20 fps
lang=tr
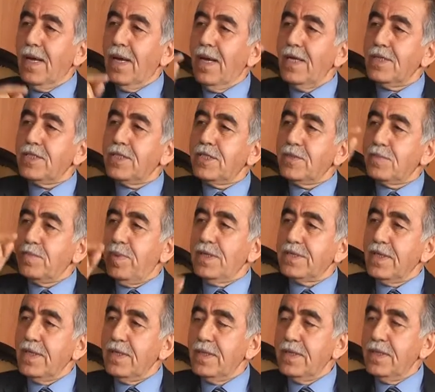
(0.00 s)
Aşık
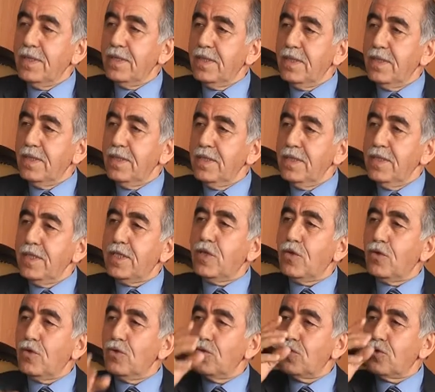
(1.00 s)
Paşa'nın
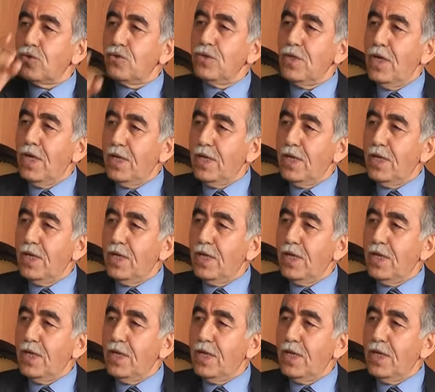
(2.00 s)
iki gün suyu